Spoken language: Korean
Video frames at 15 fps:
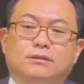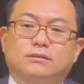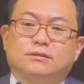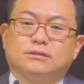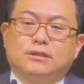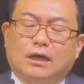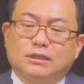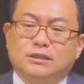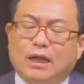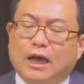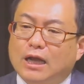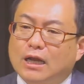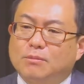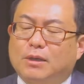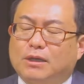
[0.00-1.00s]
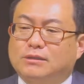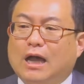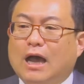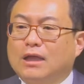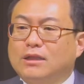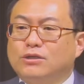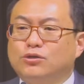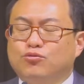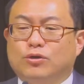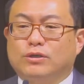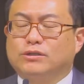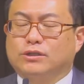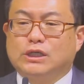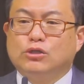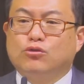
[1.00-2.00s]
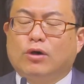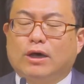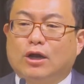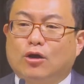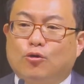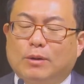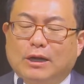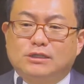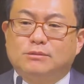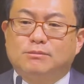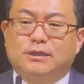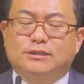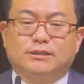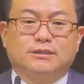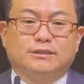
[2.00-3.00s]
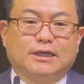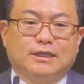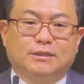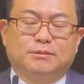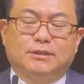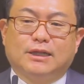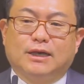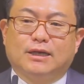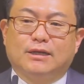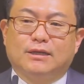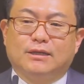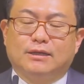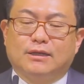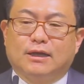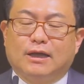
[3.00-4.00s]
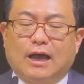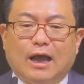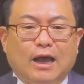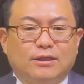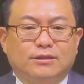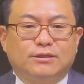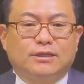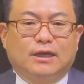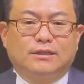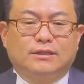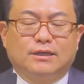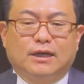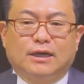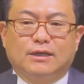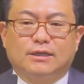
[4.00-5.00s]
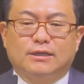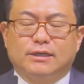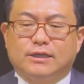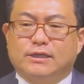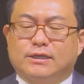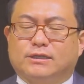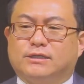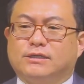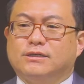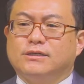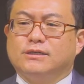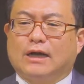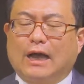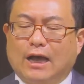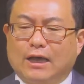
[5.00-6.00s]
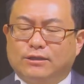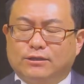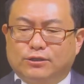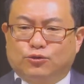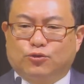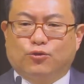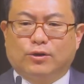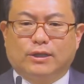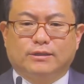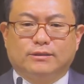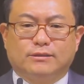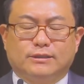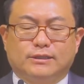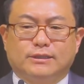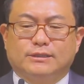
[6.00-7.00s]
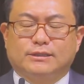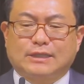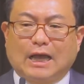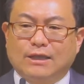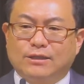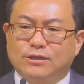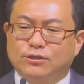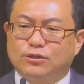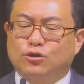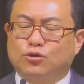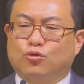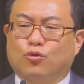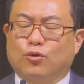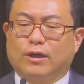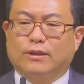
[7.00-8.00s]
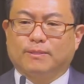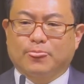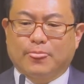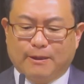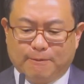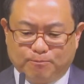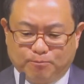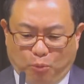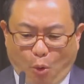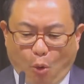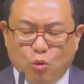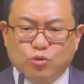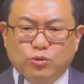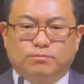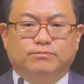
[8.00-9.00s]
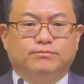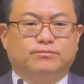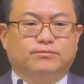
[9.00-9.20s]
사실 하나님께서 아들을 위해서 기도하라고 말씀하신 것이 아닙니다. 아들이 아니라 그 아들을 통한 자녀들을 통한 복음